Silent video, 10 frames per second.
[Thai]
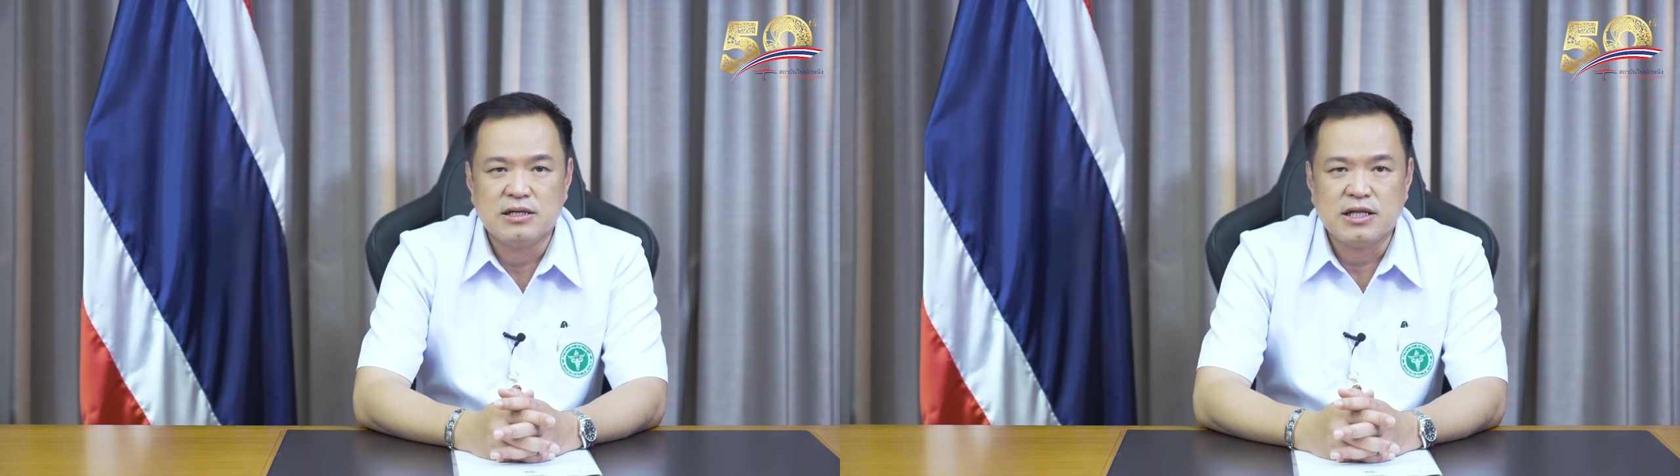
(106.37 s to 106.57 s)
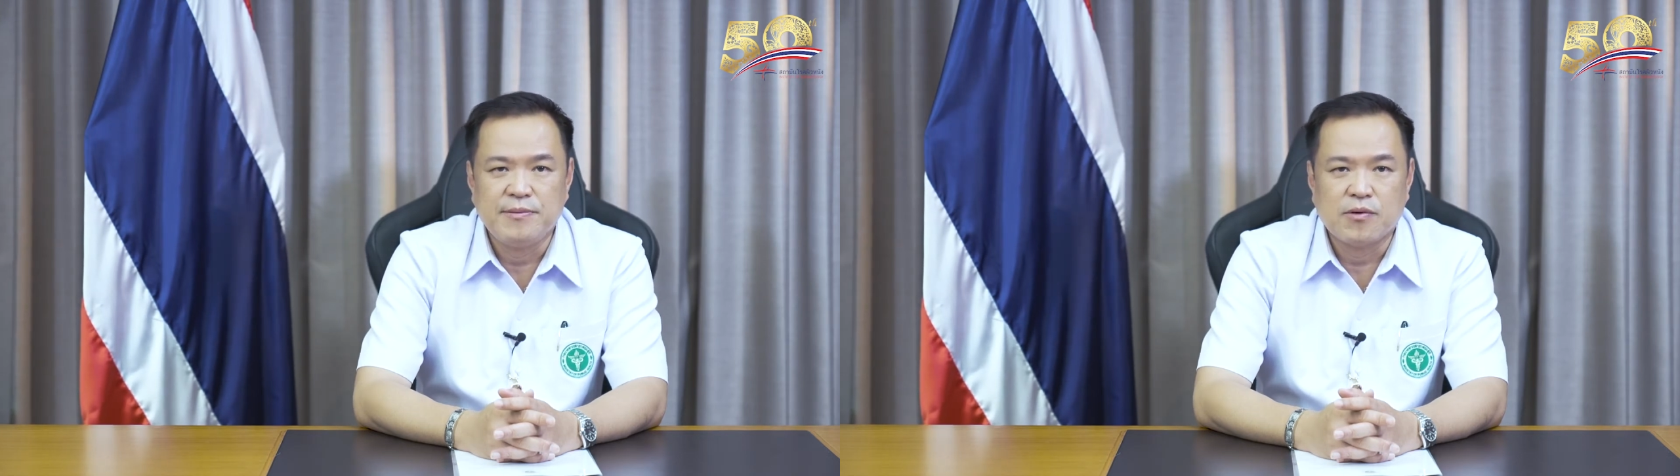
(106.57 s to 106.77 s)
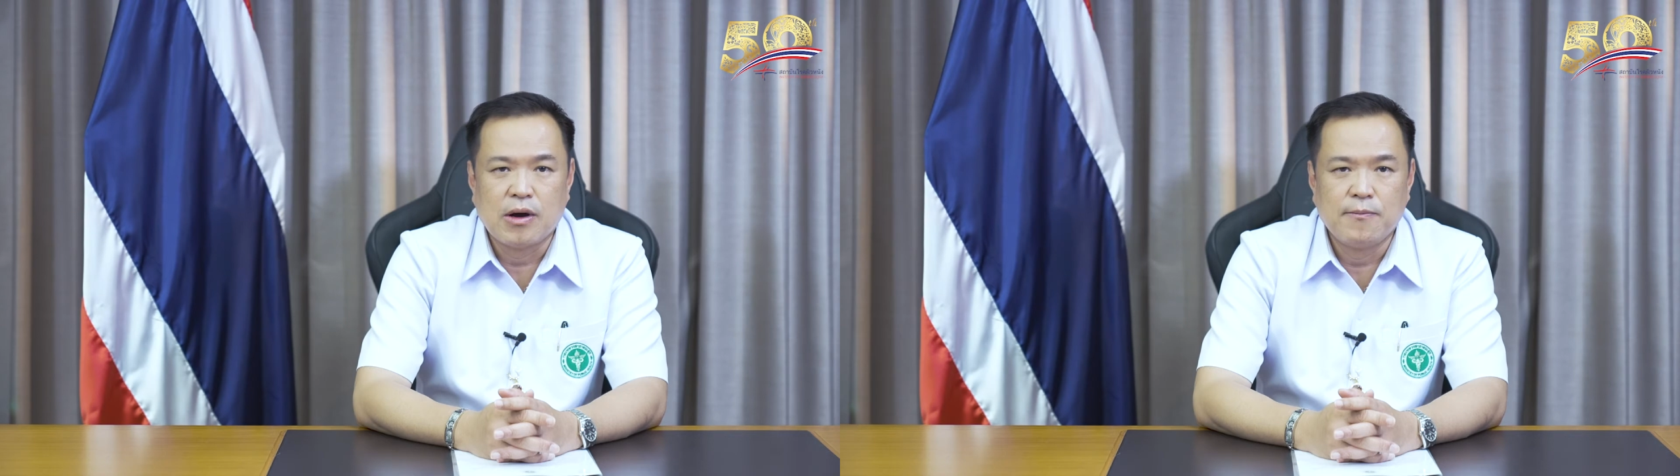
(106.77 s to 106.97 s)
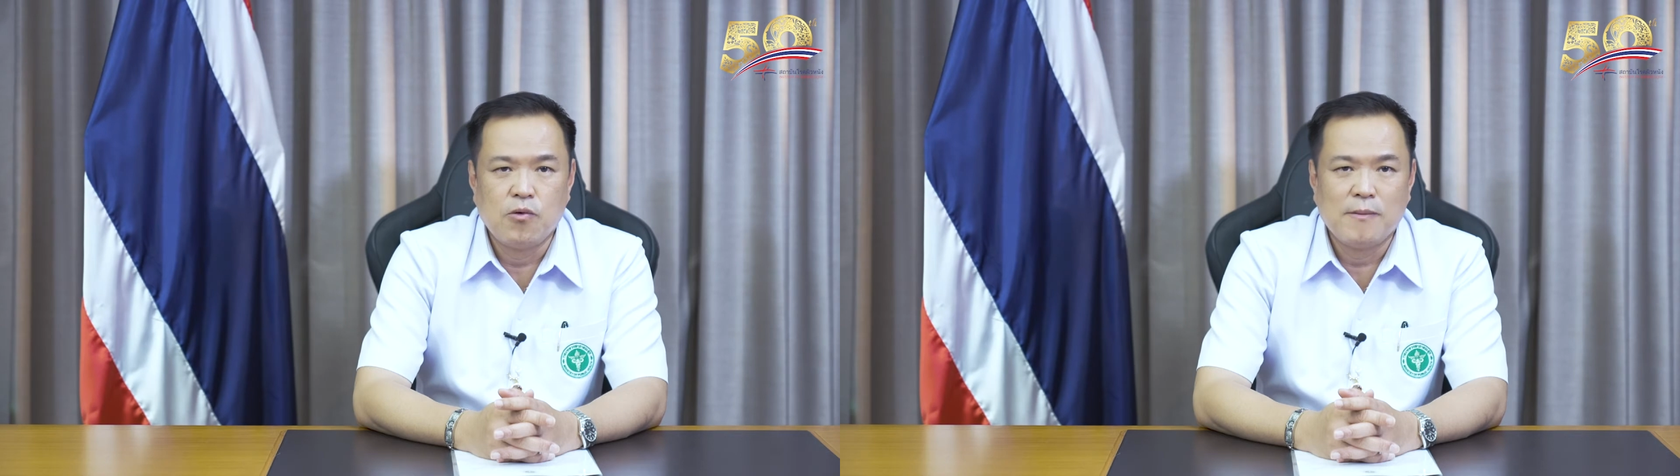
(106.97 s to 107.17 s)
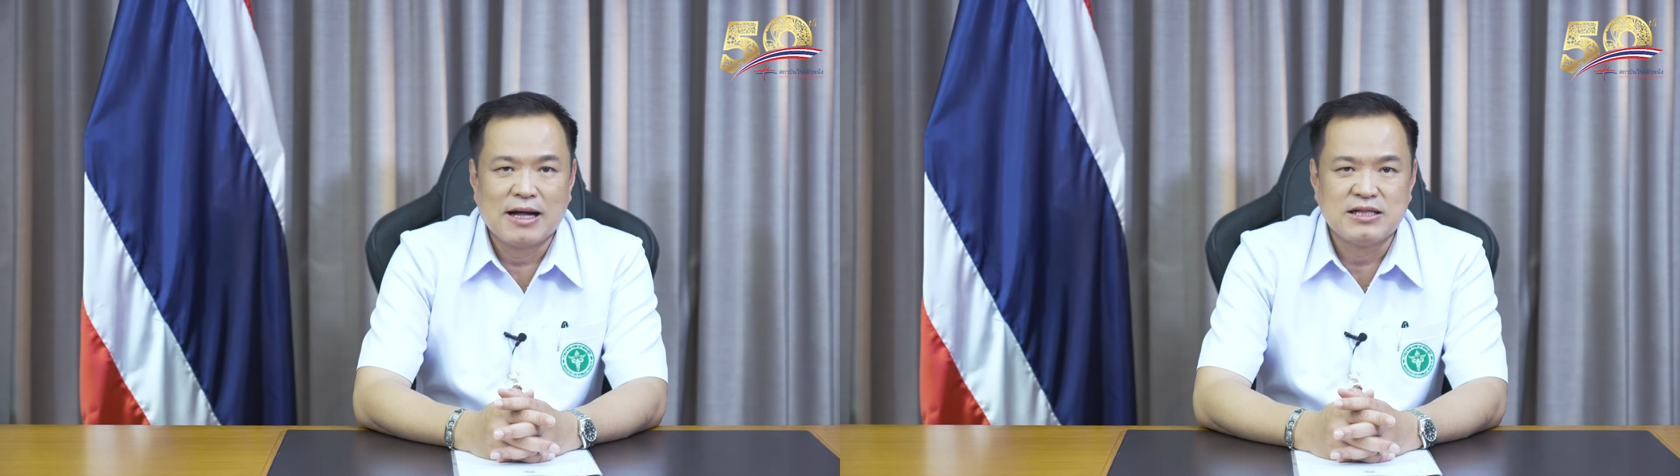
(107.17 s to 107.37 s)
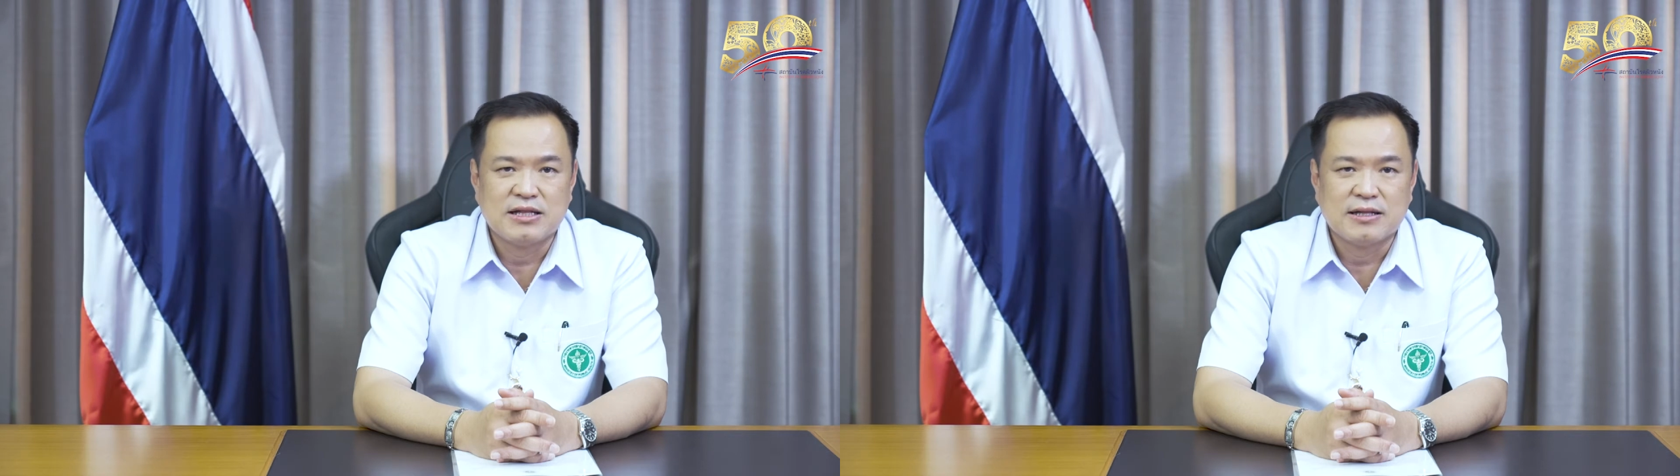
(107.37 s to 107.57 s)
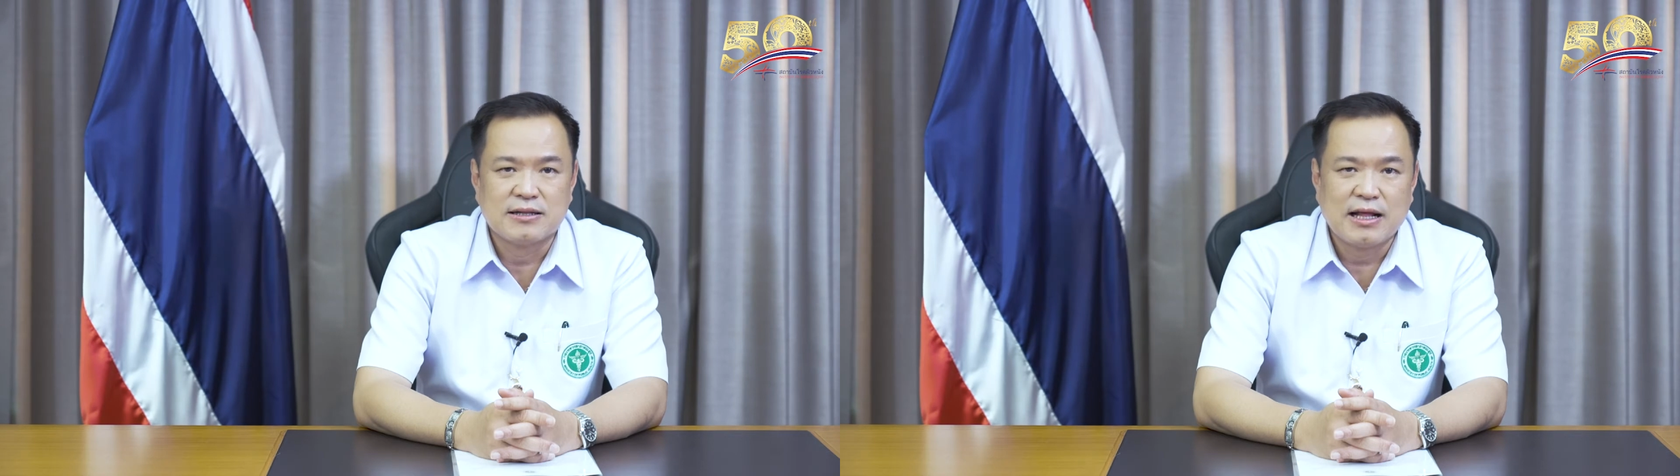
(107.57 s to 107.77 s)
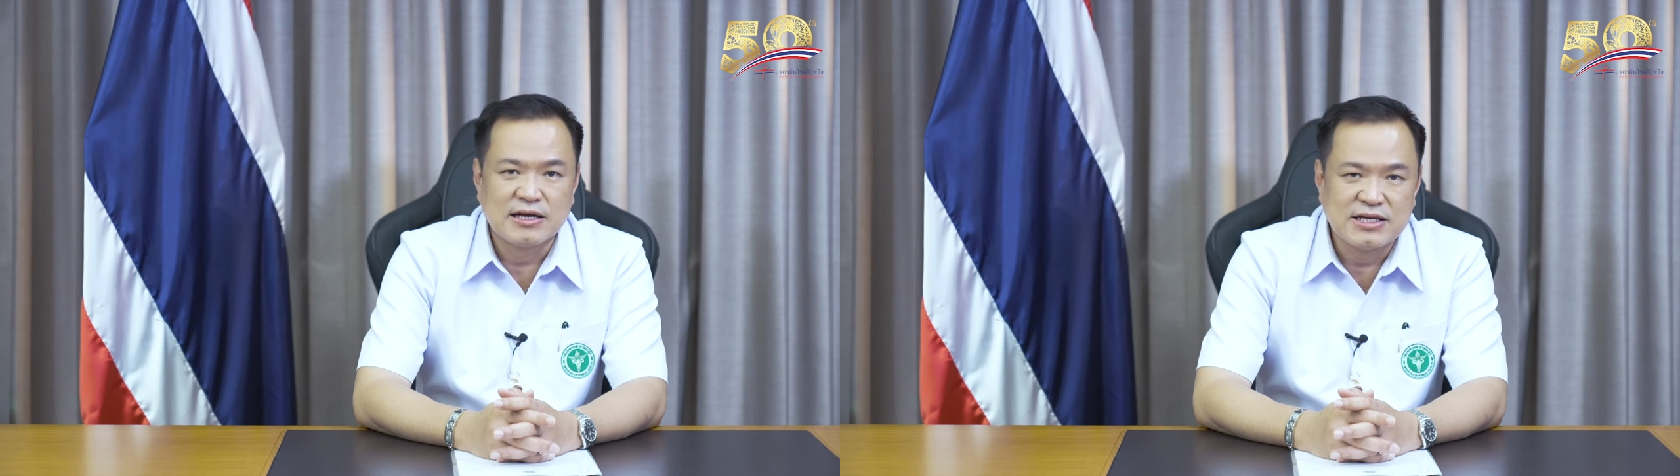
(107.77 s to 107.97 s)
ที่มีความมุ่งมั่น ตั้ง